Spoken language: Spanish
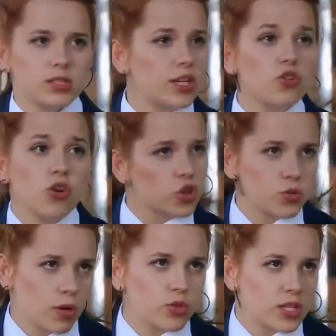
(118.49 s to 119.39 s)
en serio, no lo
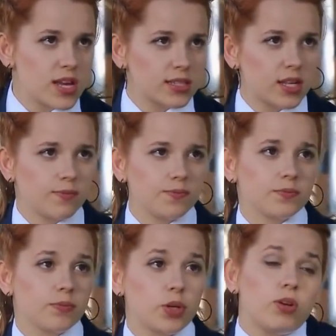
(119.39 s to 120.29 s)
sumamos y ya está.
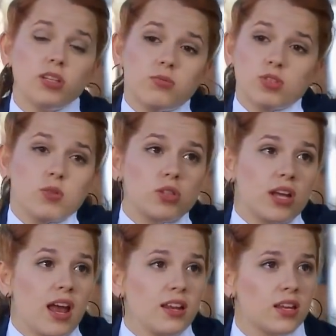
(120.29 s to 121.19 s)
Pero igual tenemos que buscar a